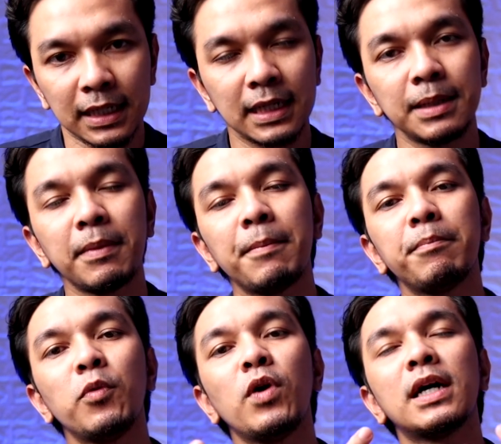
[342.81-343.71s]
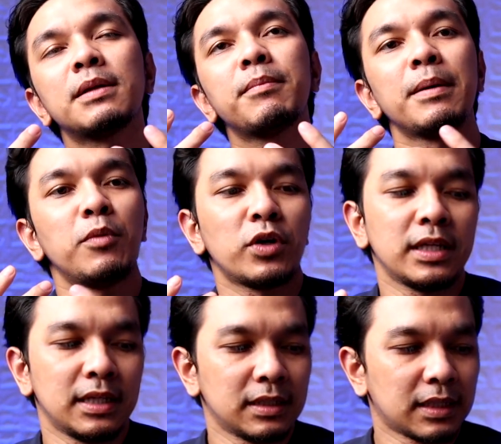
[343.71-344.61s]
kemampuan
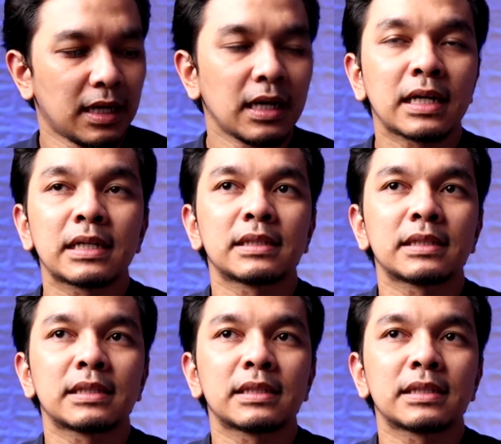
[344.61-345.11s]
memori kita,